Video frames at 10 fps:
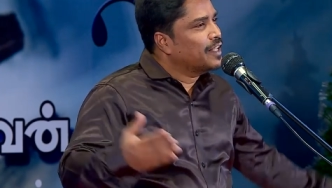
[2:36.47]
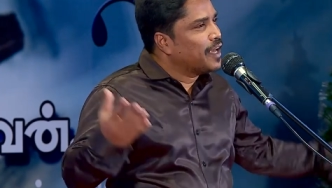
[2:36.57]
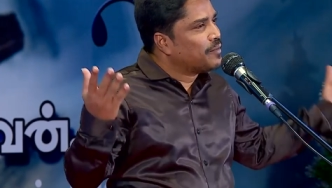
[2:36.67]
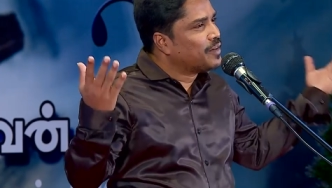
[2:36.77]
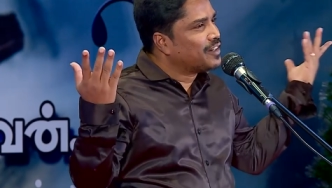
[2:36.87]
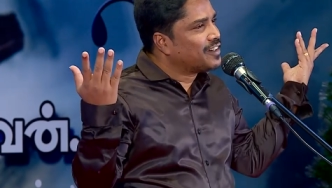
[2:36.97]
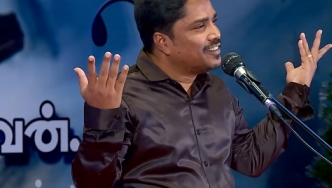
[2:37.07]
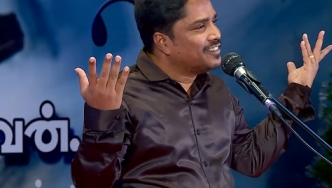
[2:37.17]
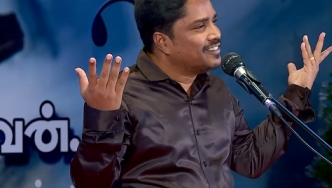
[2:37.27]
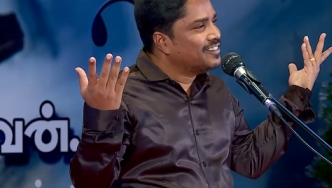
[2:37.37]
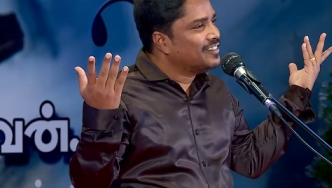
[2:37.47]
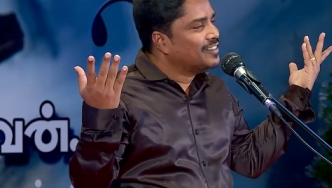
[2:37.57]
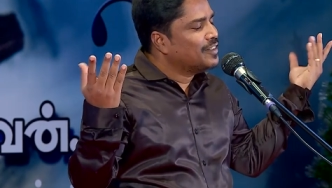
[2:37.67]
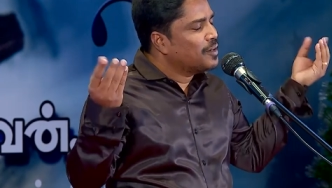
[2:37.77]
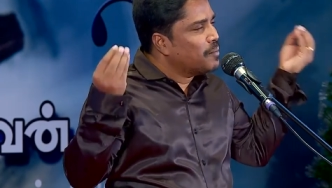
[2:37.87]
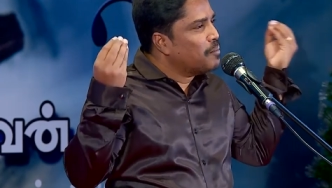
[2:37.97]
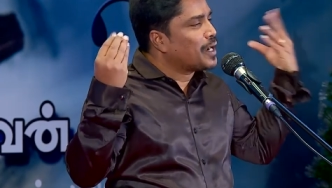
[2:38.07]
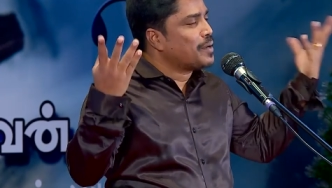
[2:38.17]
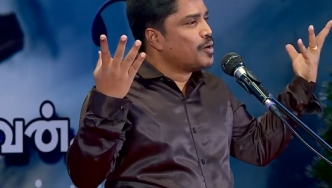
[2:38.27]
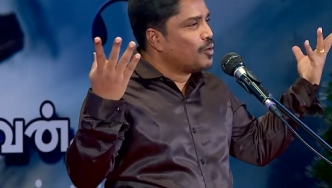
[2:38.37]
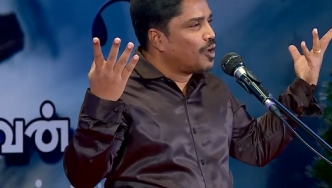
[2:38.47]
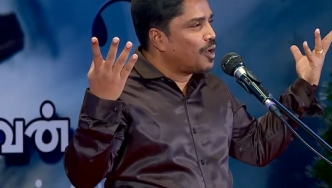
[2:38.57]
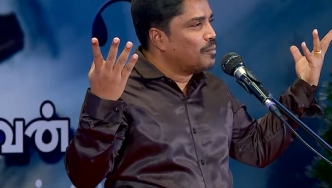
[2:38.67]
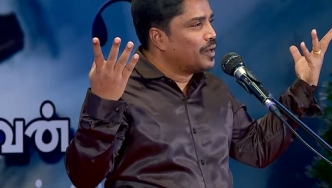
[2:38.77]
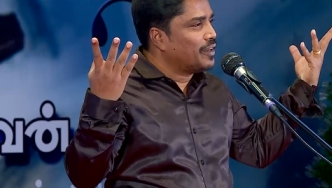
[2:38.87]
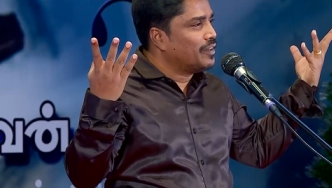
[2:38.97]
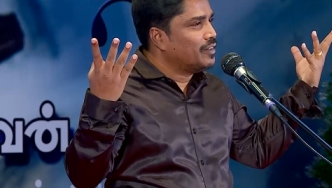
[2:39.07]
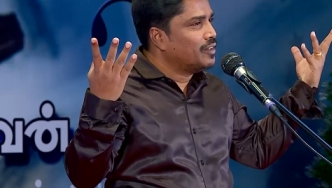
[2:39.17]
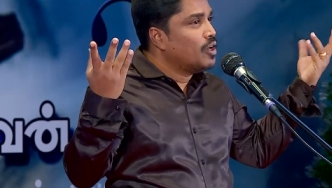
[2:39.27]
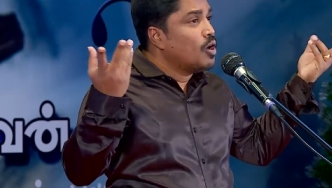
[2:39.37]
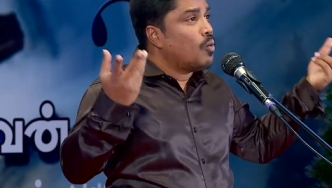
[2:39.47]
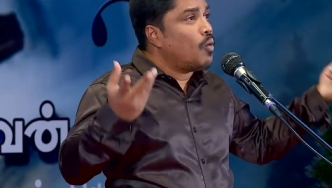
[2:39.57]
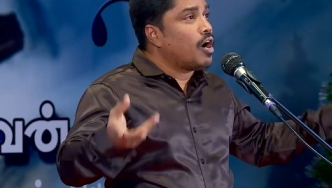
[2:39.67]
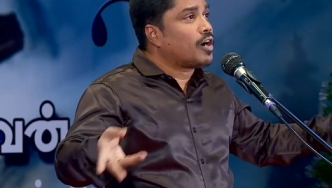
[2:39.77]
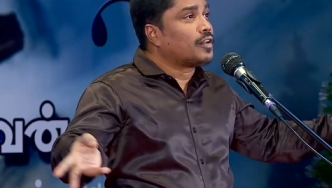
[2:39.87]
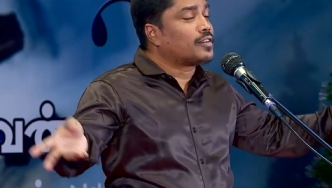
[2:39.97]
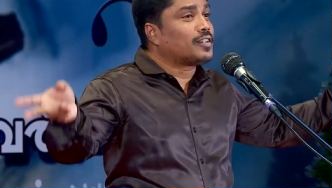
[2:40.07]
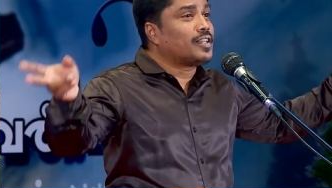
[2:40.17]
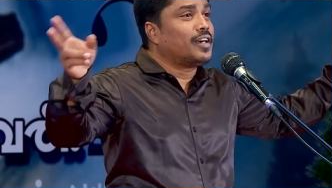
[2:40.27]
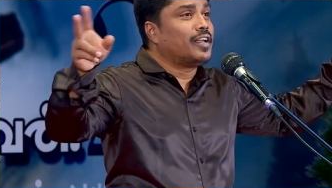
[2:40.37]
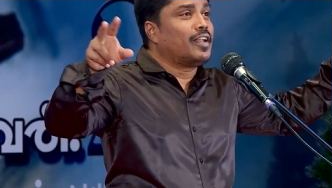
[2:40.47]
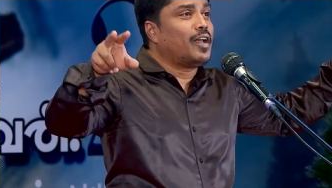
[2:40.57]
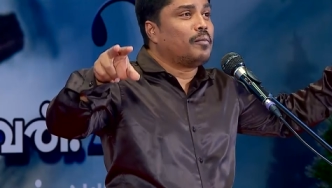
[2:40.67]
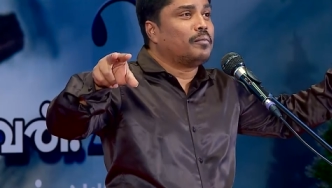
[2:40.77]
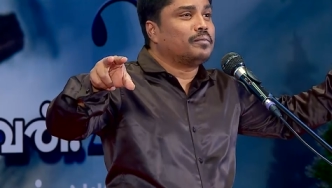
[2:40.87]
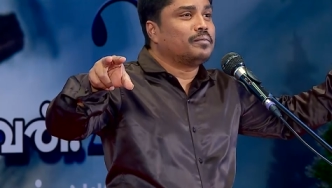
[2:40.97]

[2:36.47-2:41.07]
தேவனுக்கு மகிமை உண்டாகும்படி வாக்கு தத்தங்கள் எல்லாம்